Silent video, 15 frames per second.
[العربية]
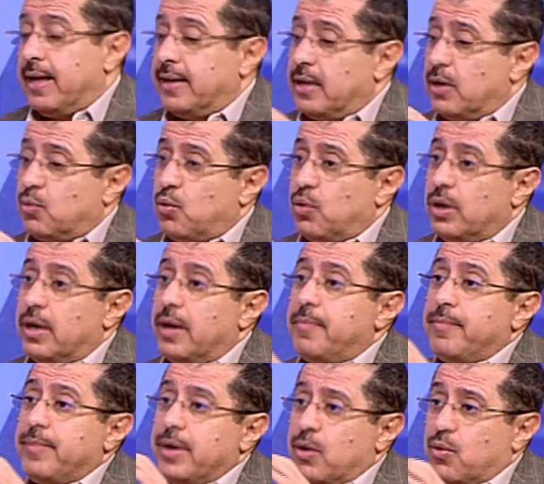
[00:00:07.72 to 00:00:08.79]
أن الكل
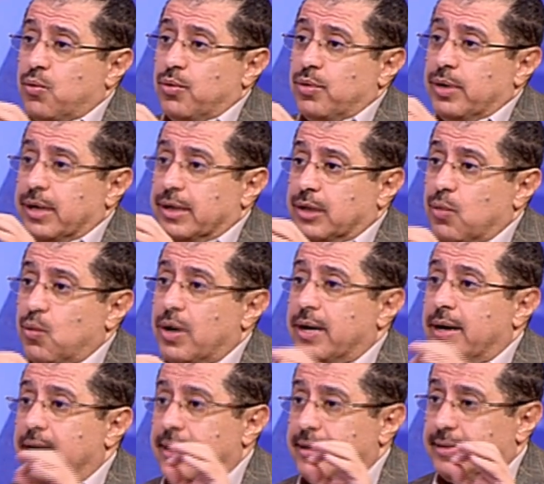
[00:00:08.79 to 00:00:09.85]
لم يكن
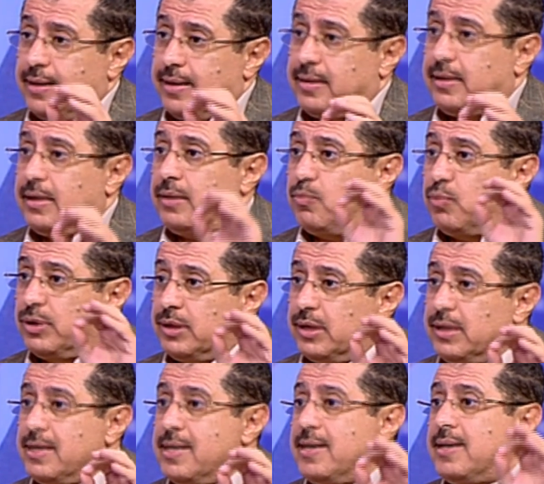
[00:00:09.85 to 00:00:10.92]
يتوقع الترتيب
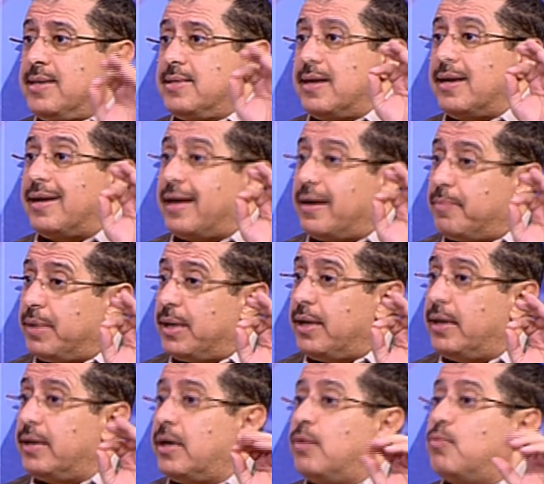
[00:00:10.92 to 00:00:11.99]
والتجهيز
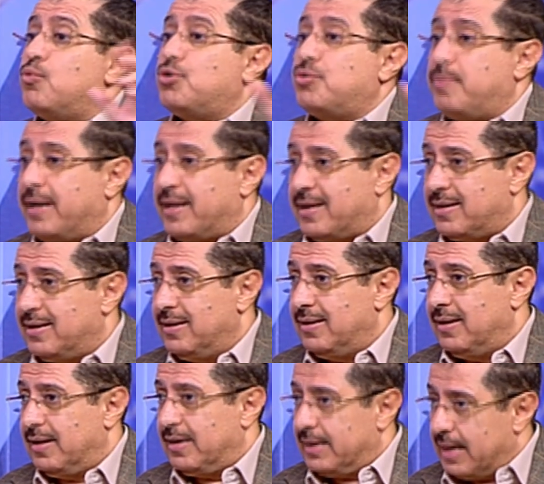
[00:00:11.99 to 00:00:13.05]
الكبير المسبق
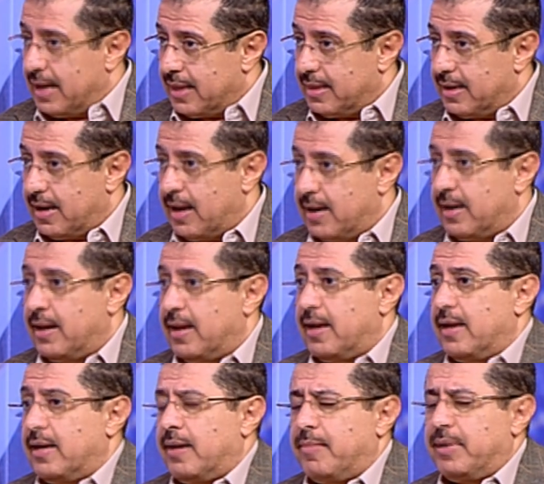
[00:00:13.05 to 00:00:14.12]
لهذا
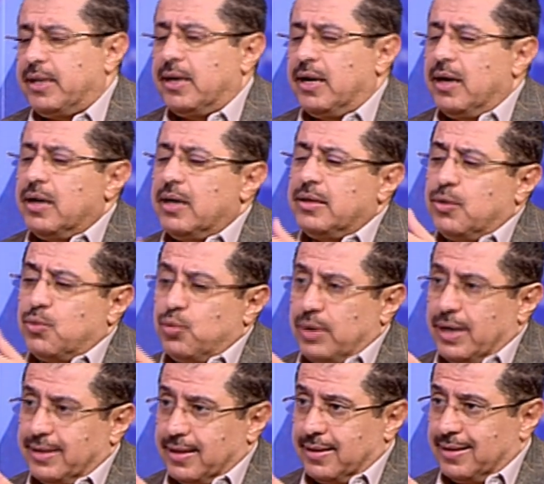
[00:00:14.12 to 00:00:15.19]
العملية قد يكون
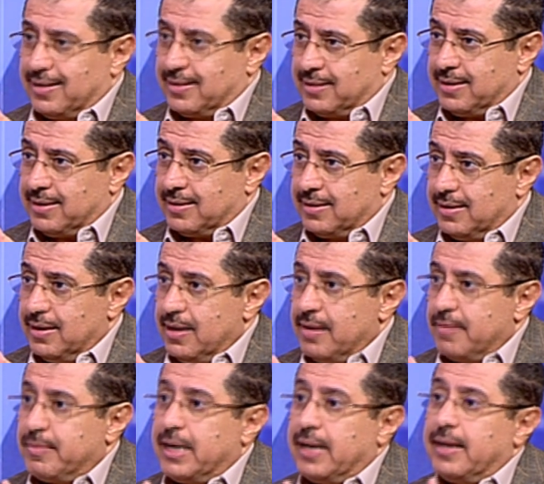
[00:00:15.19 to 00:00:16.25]
حدث تقصير
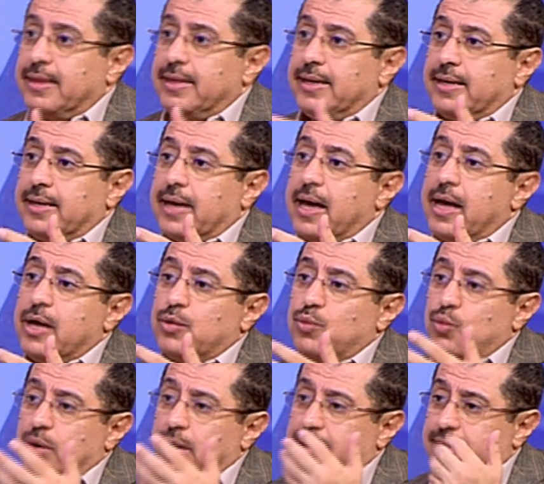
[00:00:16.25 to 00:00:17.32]
من الذي
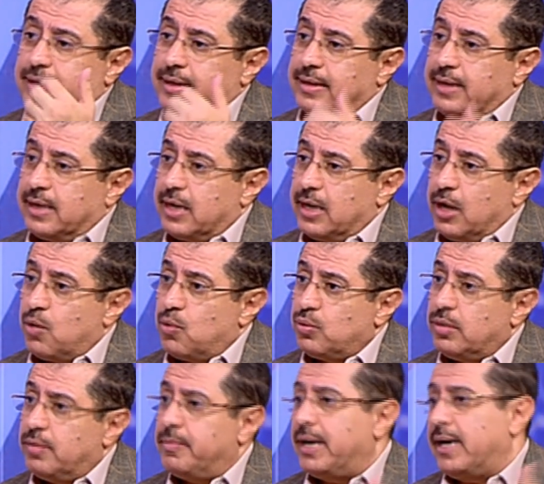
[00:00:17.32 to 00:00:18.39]
كانوا قادرين على
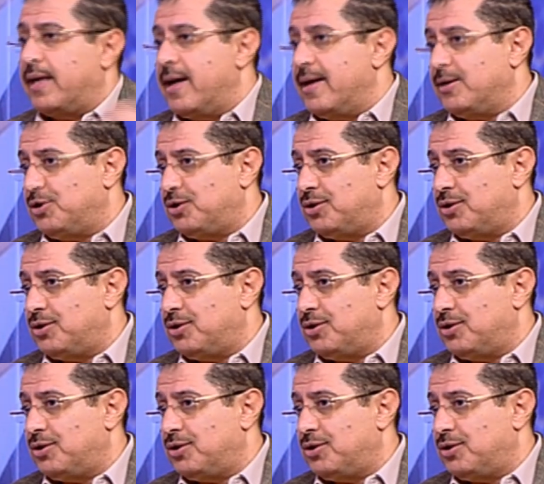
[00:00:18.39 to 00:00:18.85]
العون من الخارج